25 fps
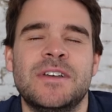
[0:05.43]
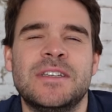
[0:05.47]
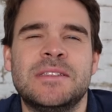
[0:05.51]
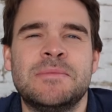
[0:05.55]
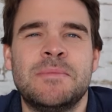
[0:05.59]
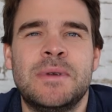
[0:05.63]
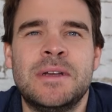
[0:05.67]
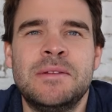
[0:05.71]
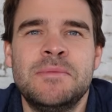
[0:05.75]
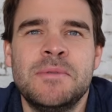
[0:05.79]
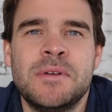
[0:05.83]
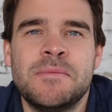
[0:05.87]

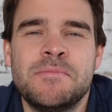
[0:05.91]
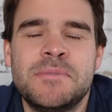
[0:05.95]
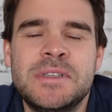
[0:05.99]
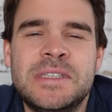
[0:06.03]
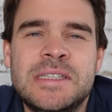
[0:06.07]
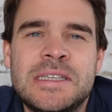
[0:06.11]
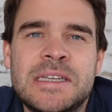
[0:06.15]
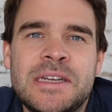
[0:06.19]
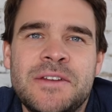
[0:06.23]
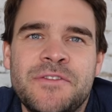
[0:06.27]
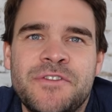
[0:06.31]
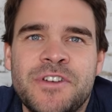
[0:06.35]
was manchmal ein
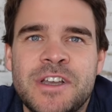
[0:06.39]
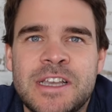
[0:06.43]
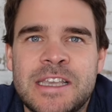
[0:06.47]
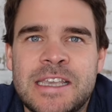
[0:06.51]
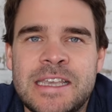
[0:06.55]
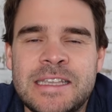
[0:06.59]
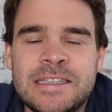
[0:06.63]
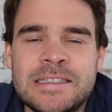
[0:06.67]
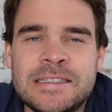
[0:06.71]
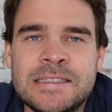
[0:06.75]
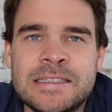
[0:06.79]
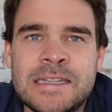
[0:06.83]
bisschen in
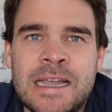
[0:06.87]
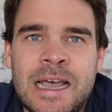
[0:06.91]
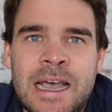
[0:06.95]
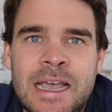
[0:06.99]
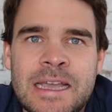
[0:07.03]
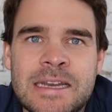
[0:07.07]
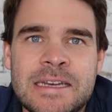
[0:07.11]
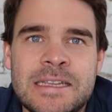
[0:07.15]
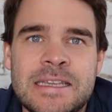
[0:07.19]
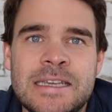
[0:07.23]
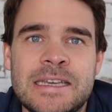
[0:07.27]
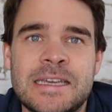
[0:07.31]

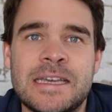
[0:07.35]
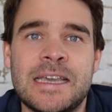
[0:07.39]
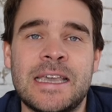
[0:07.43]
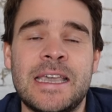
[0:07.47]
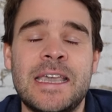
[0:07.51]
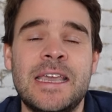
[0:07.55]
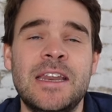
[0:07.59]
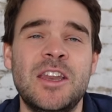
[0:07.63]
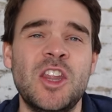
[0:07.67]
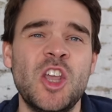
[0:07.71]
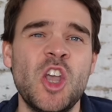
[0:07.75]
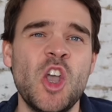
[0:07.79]
Vergessenheit
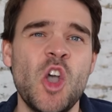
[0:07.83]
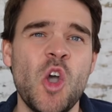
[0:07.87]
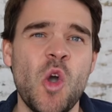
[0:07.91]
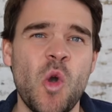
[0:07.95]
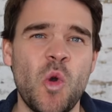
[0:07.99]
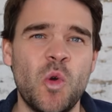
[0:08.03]
gerät